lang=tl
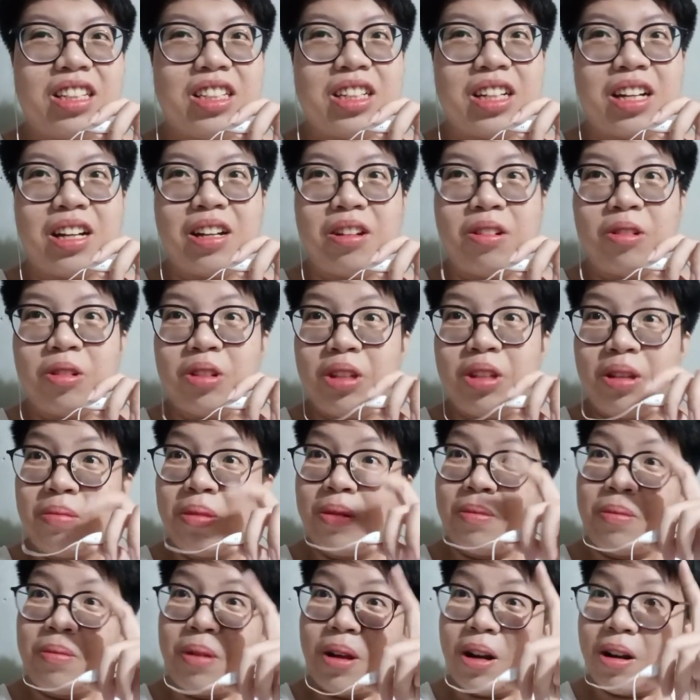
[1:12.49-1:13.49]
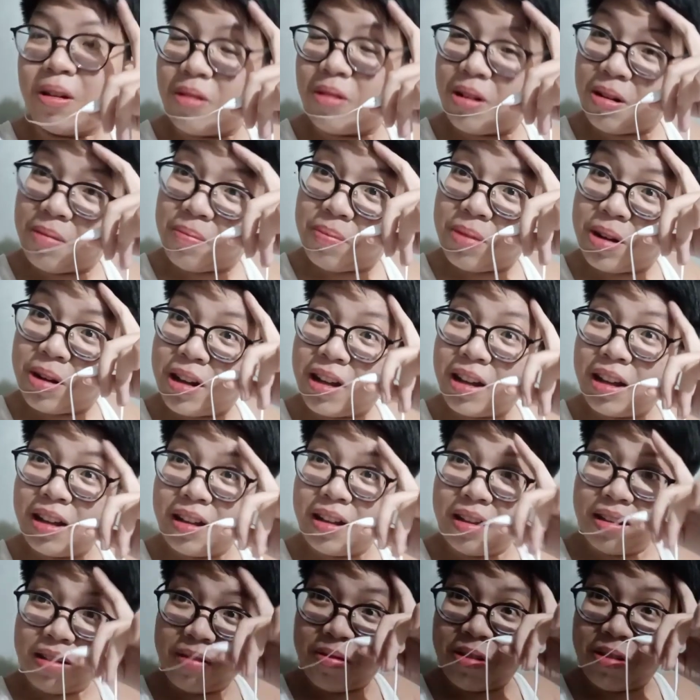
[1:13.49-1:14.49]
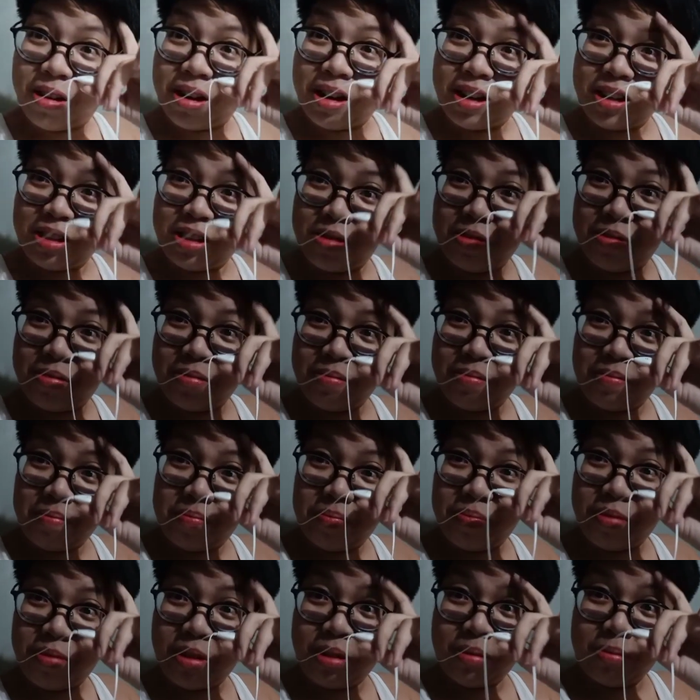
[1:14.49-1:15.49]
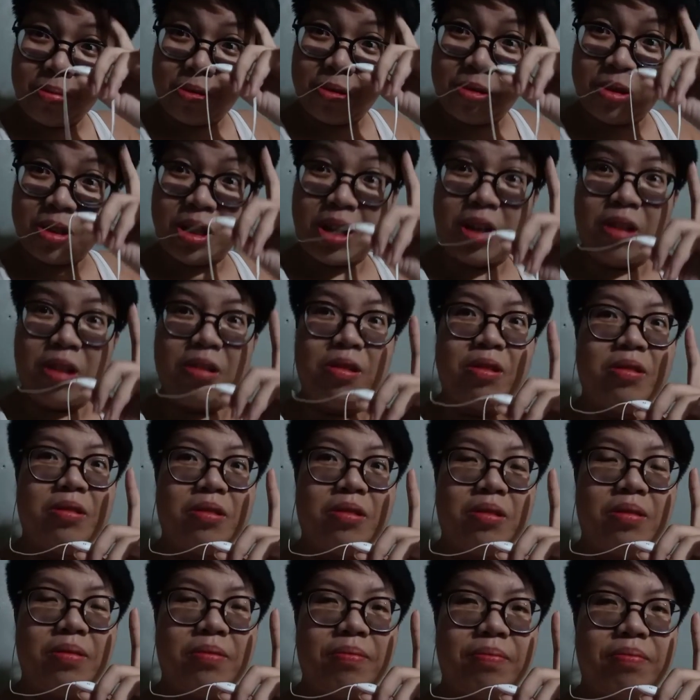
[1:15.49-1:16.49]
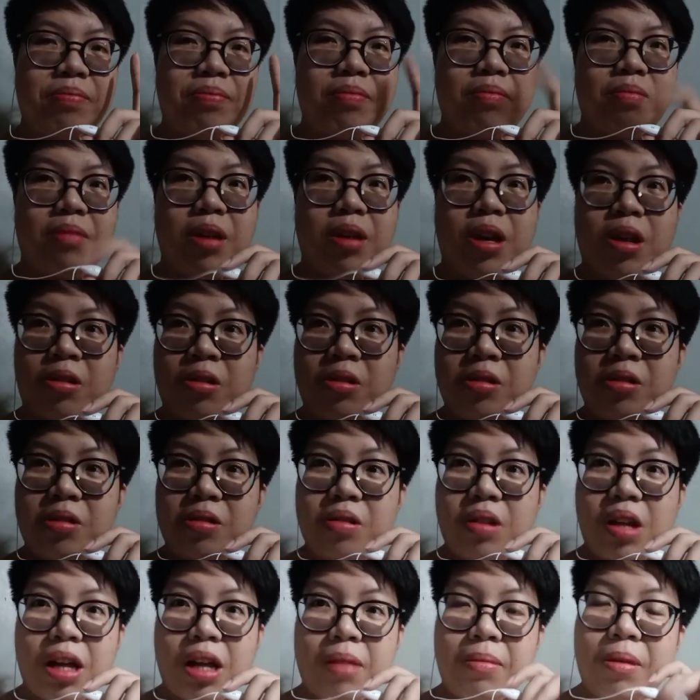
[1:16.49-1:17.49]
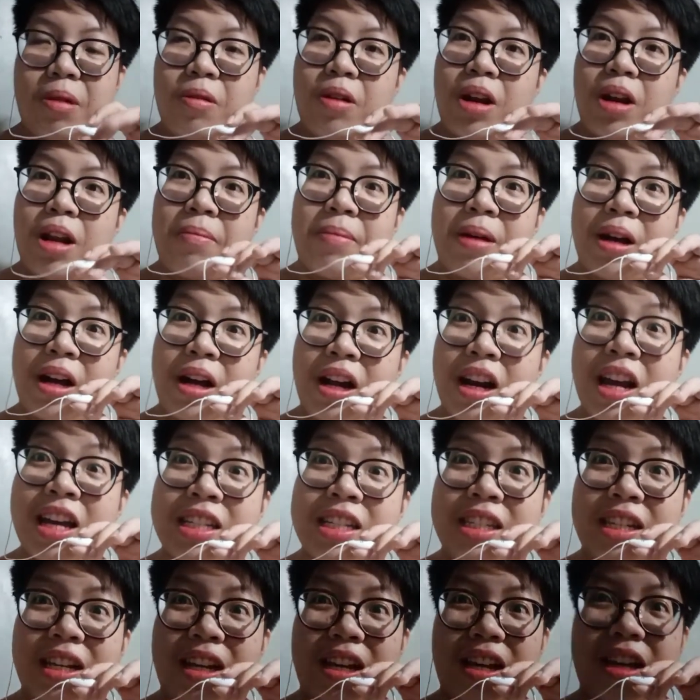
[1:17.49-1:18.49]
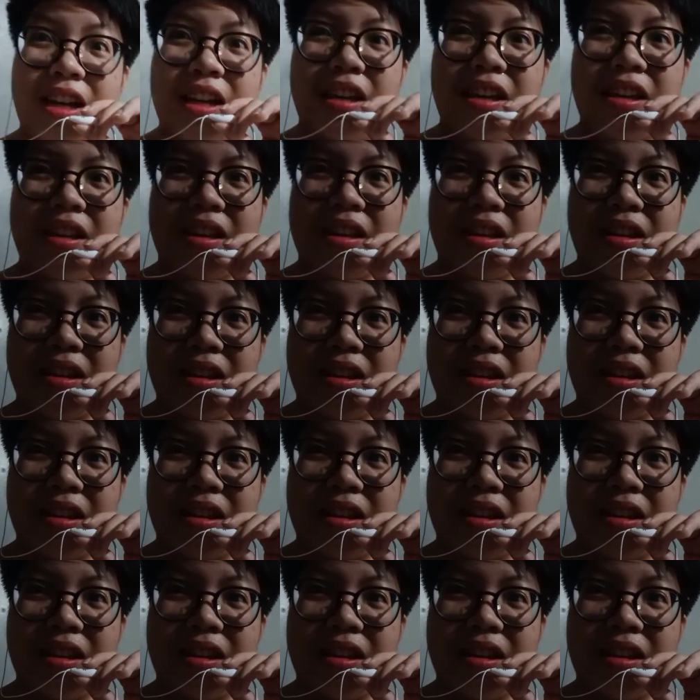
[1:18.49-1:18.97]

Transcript: Tsaka, o, oh, di ba, parang walang pinag, walang yung humusay ko. Pero, habang wala pang klase,